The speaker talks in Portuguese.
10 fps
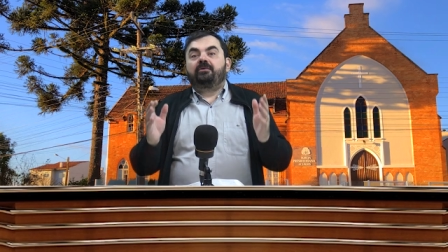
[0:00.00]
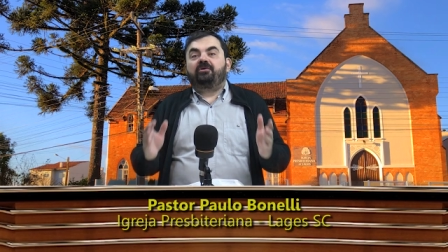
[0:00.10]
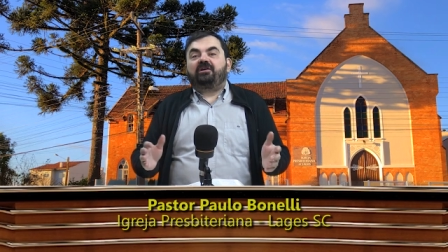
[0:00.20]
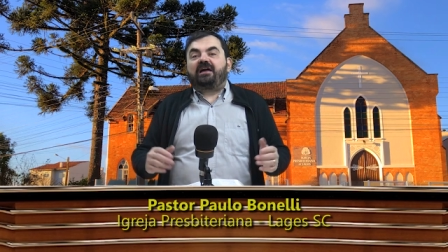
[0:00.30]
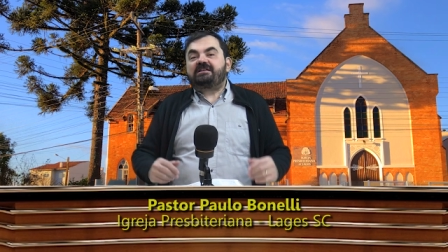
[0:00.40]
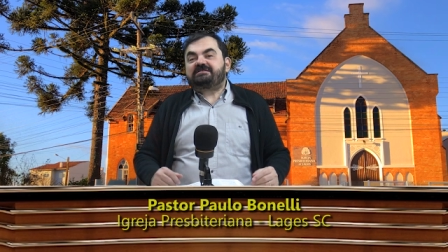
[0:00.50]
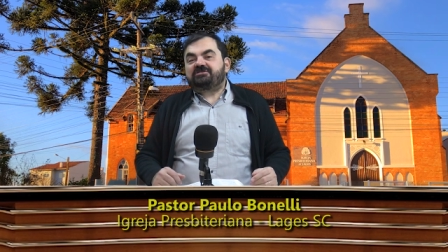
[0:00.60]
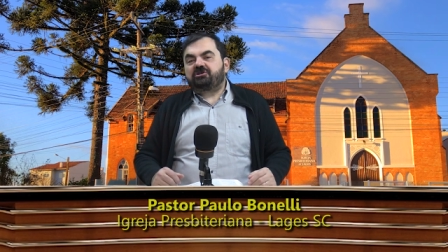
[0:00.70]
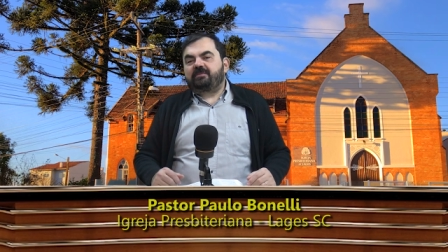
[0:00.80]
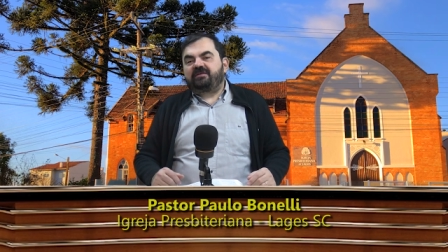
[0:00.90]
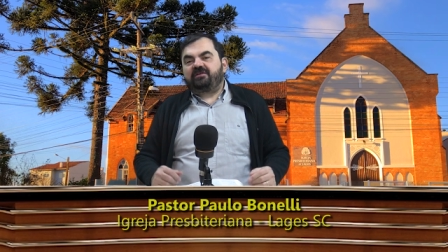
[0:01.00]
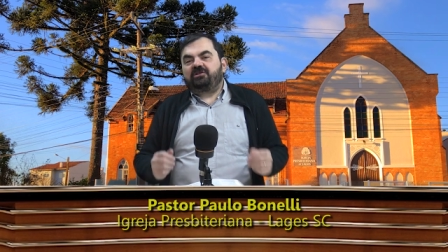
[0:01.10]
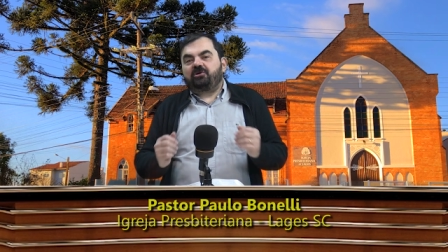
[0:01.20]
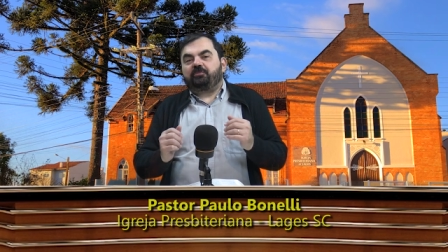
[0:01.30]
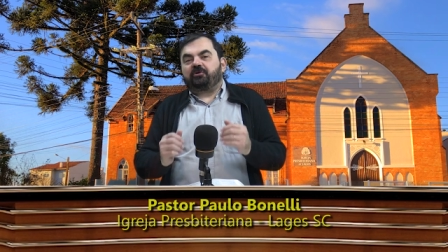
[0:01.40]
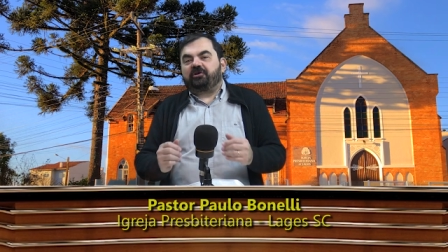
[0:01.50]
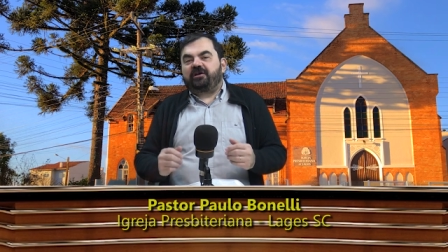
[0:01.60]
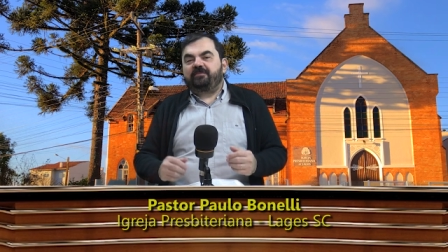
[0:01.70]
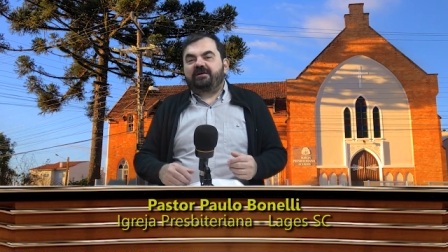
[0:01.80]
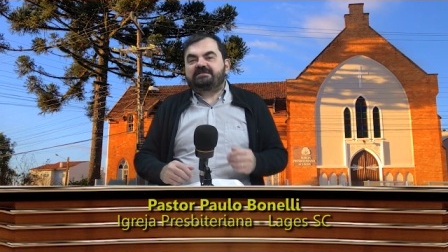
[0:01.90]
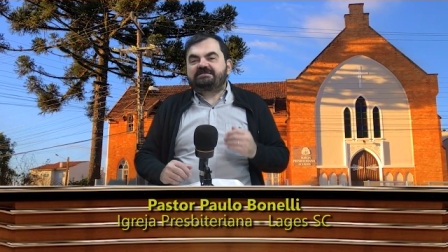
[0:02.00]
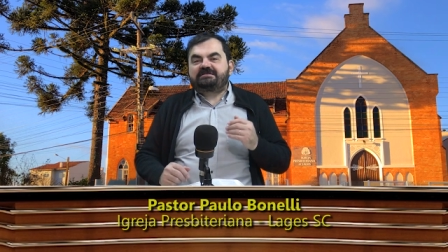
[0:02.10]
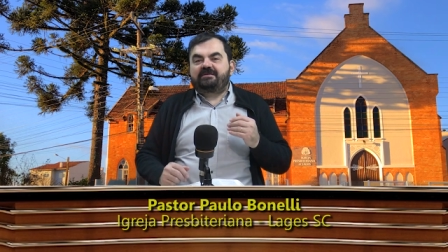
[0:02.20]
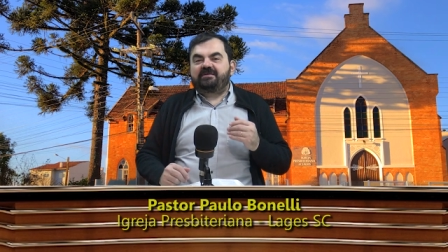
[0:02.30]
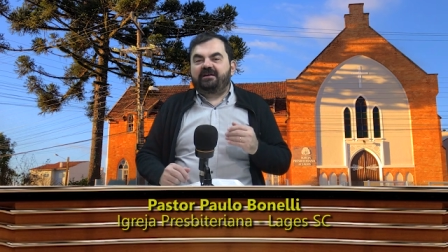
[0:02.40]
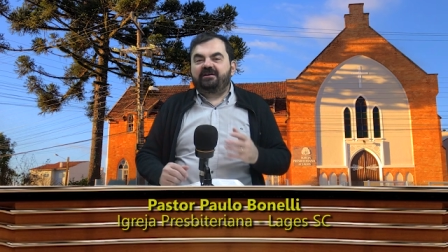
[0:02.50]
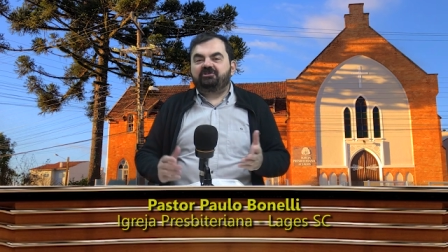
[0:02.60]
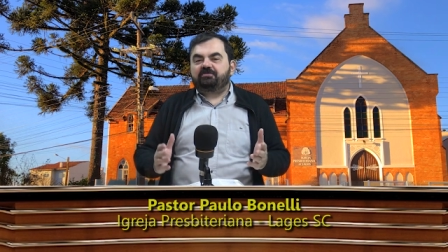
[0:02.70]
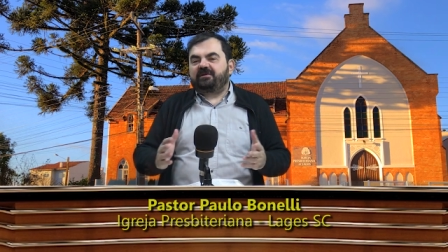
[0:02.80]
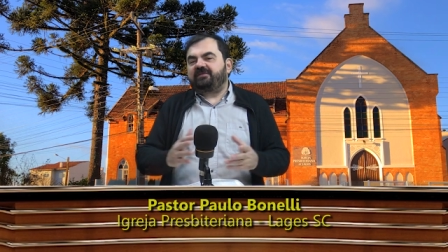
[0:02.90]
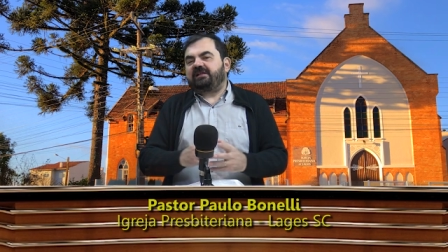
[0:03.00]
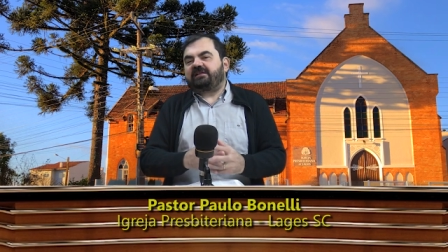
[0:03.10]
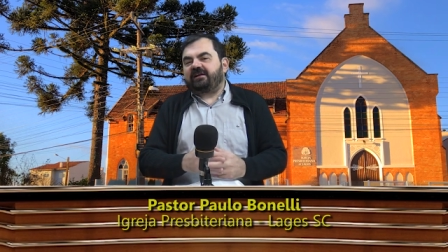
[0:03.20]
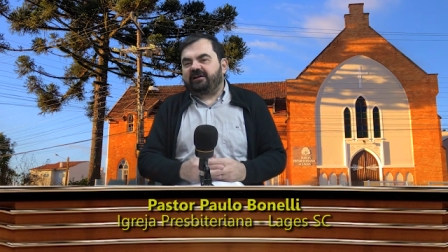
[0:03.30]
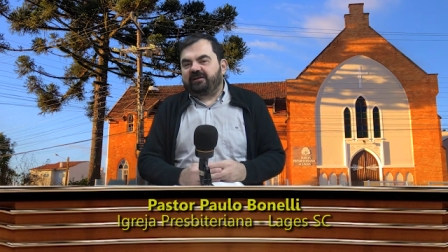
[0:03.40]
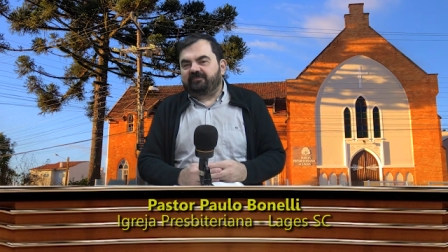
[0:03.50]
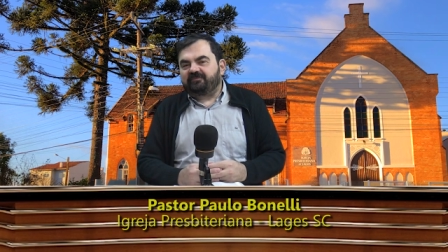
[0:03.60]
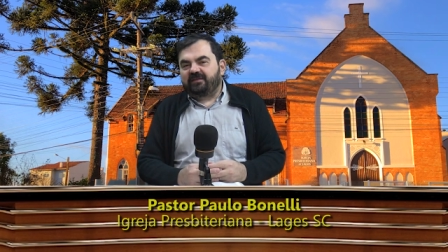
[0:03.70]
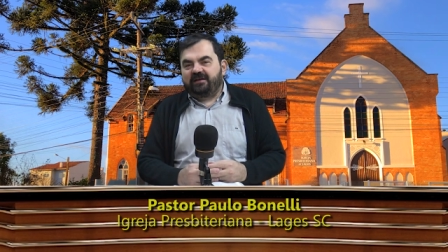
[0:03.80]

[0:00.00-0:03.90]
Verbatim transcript: Olá, seja bem-vindo ao programa Semeando para a Vida Eterna.